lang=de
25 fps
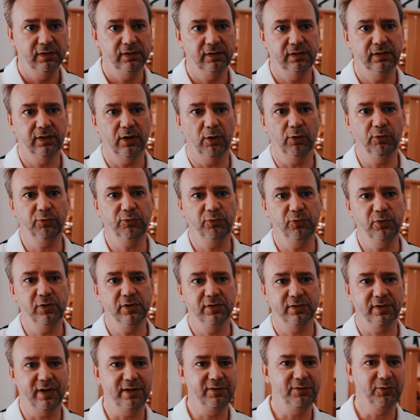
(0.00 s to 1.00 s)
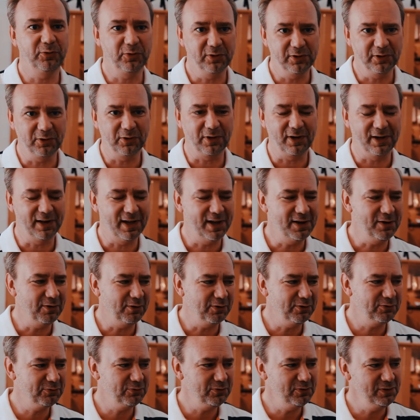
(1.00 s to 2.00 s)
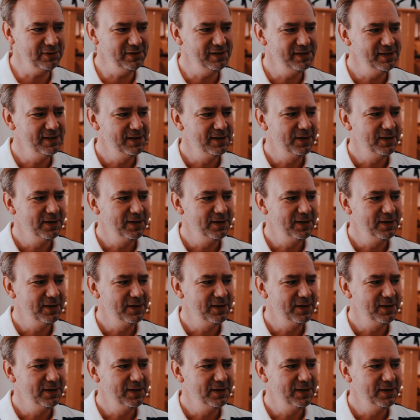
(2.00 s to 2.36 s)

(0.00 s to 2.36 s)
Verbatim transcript: äh, ausfüllen, das heißt, Sie können den auch alleine ausfüllen,